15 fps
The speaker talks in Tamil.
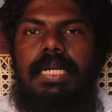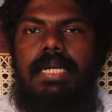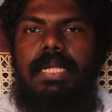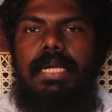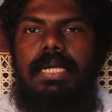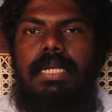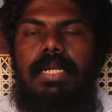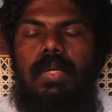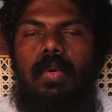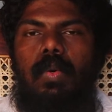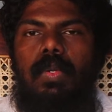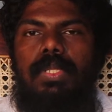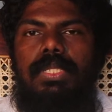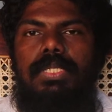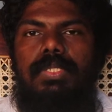எண்ணங்கள்
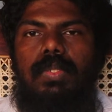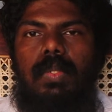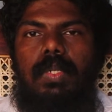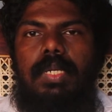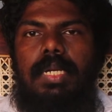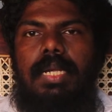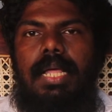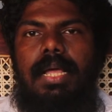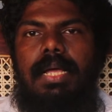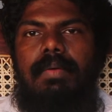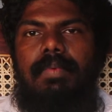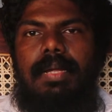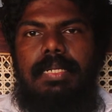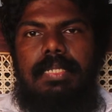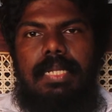கோர்த்து
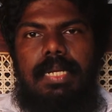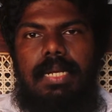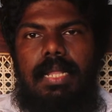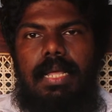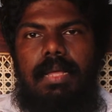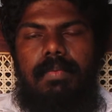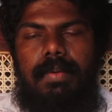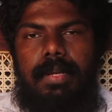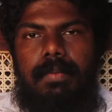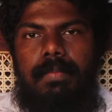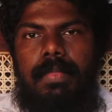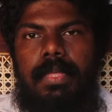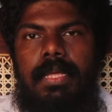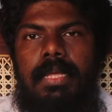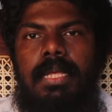சொற்களாக வார்த்தைகளாக வரும்